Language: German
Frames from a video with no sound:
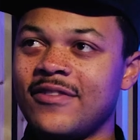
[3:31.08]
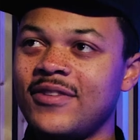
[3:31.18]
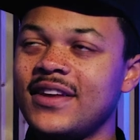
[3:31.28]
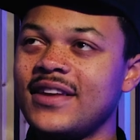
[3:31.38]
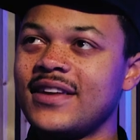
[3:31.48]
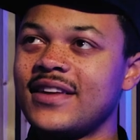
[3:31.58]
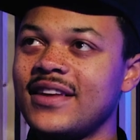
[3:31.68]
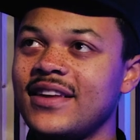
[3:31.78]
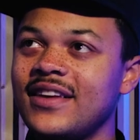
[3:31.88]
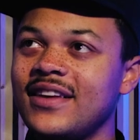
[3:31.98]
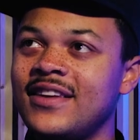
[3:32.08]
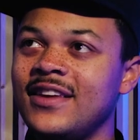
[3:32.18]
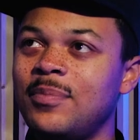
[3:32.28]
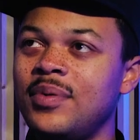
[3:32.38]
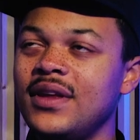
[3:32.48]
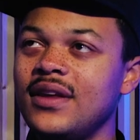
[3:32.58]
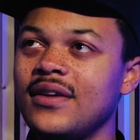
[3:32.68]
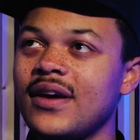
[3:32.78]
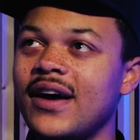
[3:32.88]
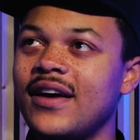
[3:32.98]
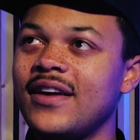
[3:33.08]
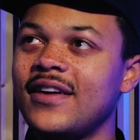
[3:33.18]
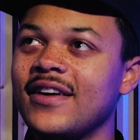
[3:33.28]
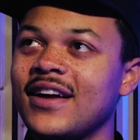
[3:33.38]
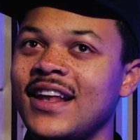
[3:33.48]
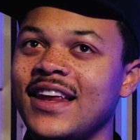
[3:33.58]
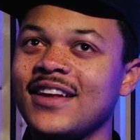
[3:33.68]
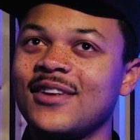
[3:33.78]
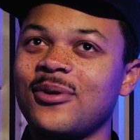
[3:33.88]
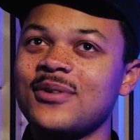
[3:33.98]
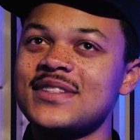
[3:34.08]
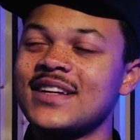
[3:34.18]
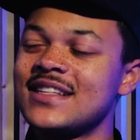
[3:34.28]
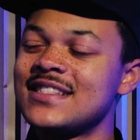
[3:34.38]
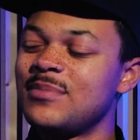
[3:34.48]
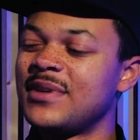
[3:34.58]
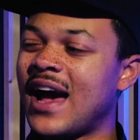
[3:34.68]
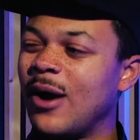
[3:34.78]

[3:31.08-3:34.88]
Ich finde, die EP klingt größtenteils ziemlich